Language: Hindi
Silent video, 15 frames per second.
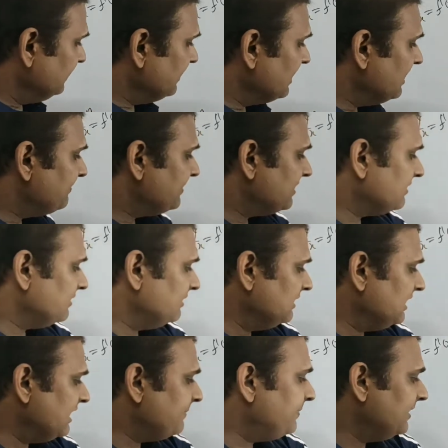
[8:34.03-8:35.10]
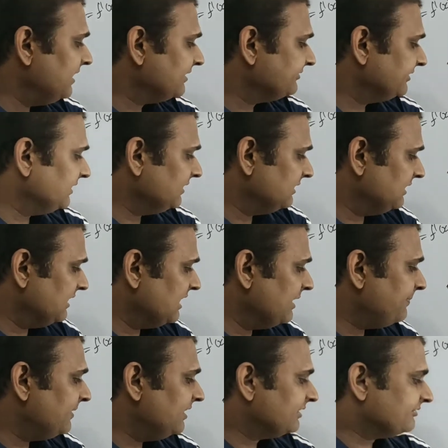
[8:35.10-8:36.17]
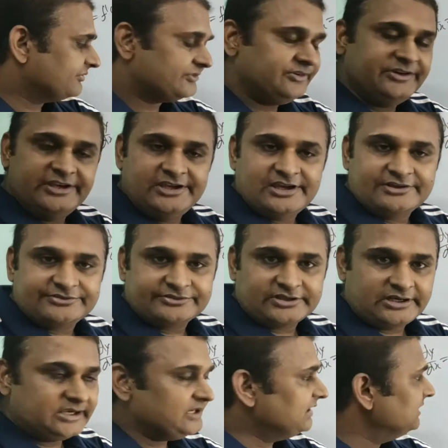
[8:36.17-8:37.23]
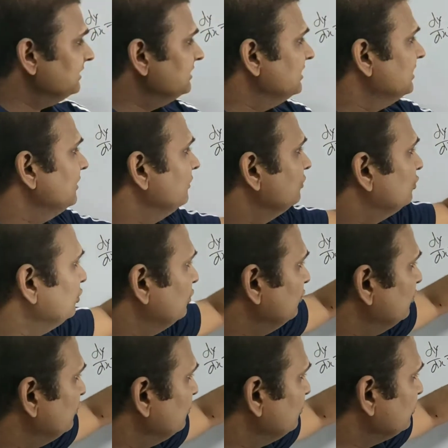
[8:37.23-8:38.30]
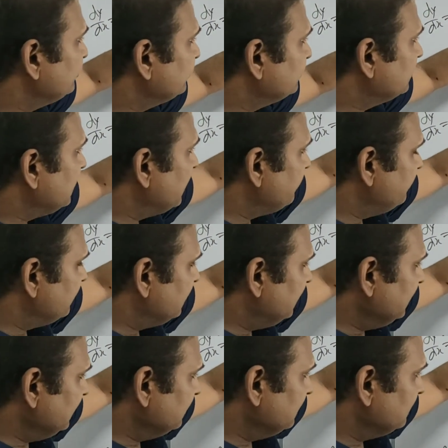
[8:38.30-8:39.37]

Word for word: यहाँ पर एफ एक्स एफ एक्स डी एक्स करेंगे तो उस कर्व के